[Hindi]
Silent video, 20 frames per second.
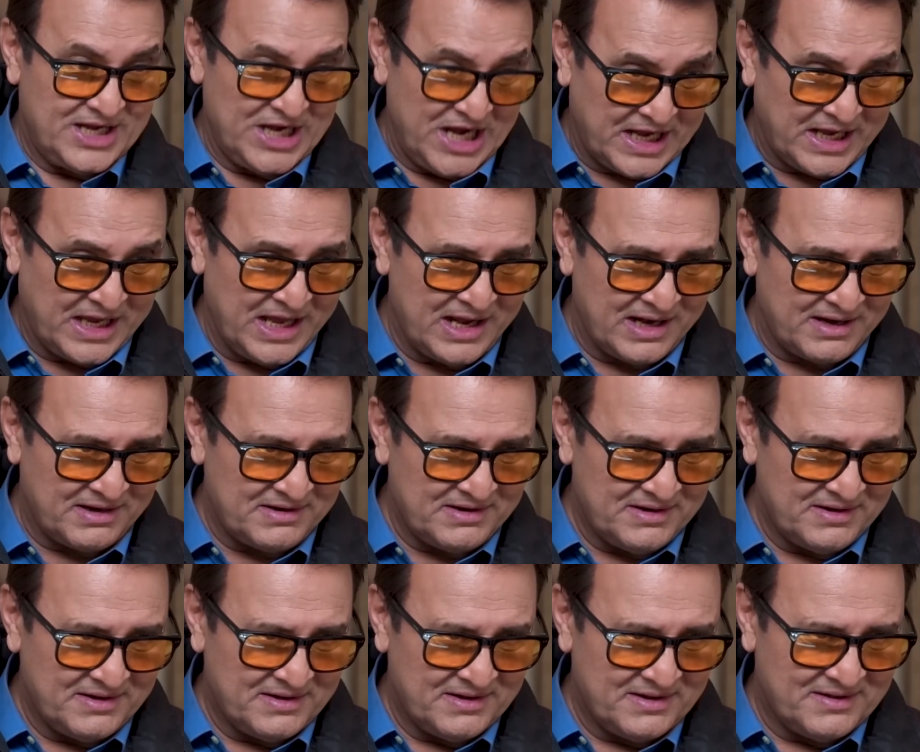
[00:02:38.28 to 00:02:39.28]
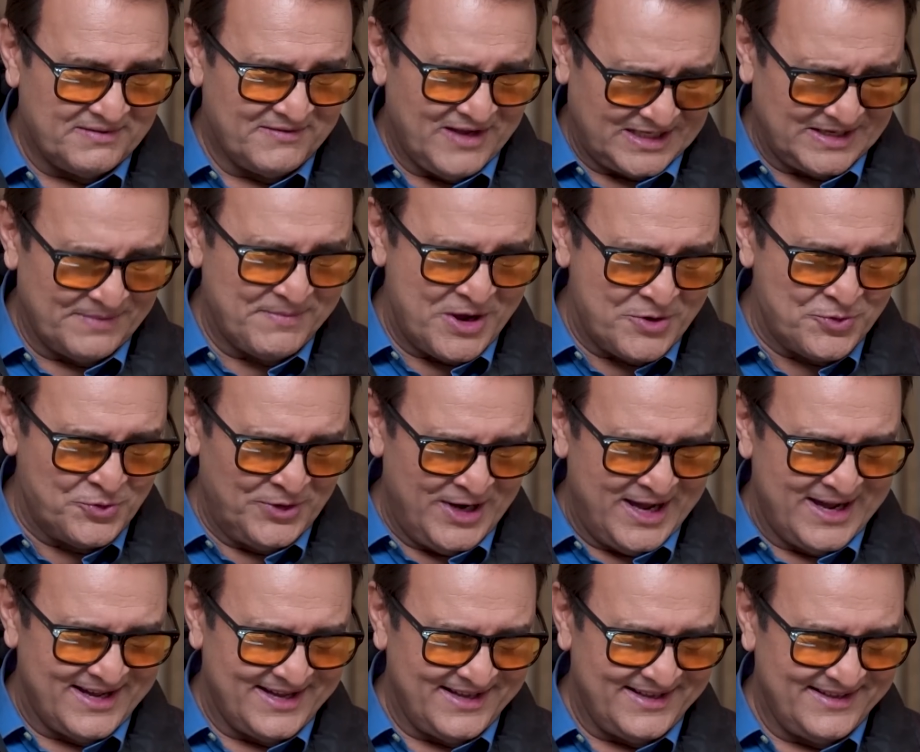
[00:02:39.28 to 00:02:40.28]
टेक केयर वैसे मैं हूं
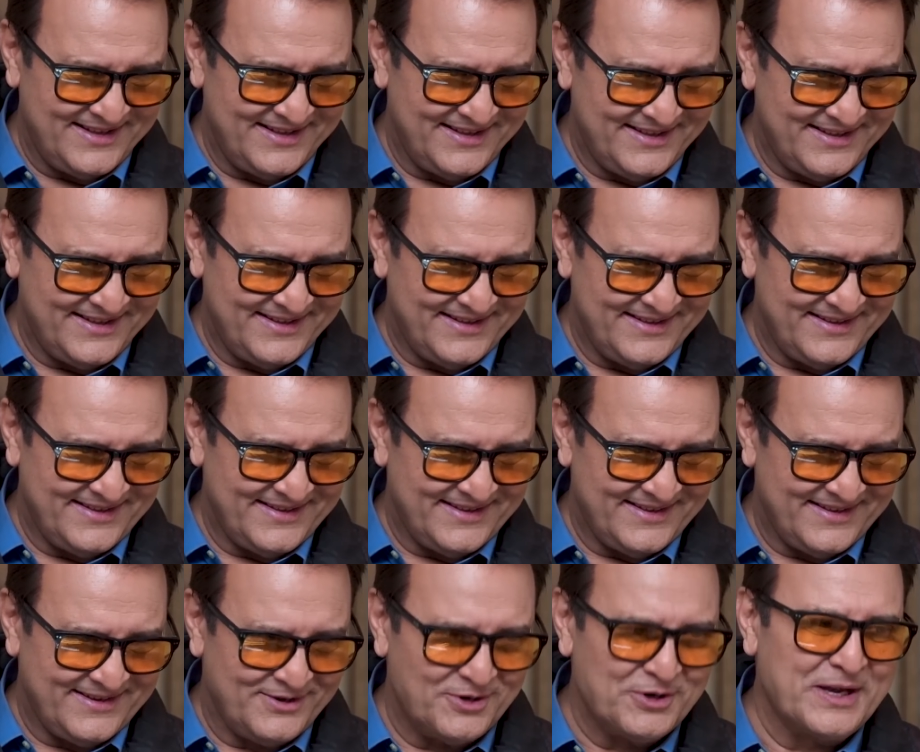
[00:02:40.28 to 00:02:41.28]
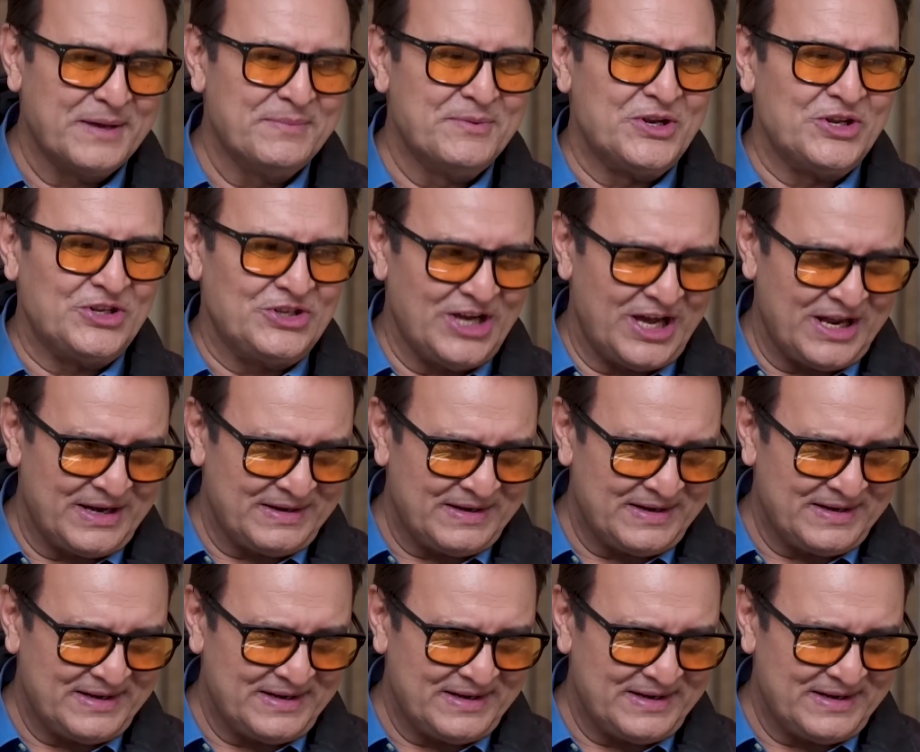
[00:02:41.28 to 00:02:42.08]
ना ओके मेरी जान